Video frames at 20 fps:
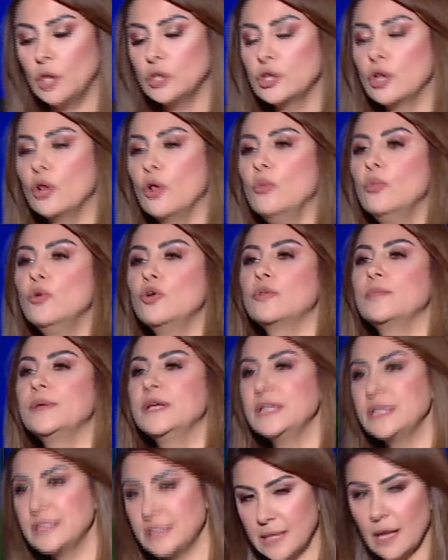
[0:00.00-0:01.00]
بيحط الامور
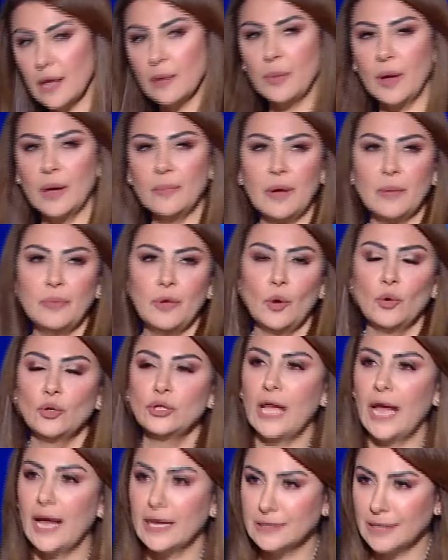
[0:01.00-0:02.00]
بنصابها
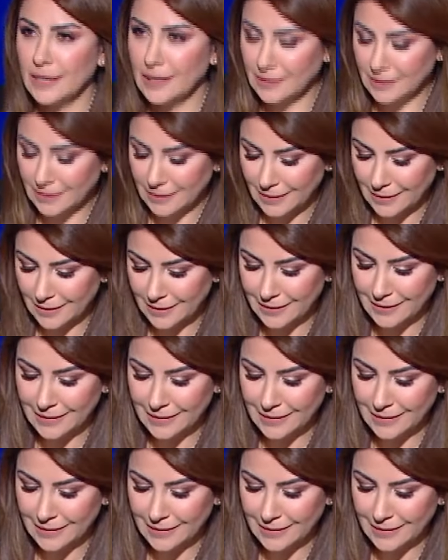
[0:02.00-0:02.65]
ابدا لكن لكن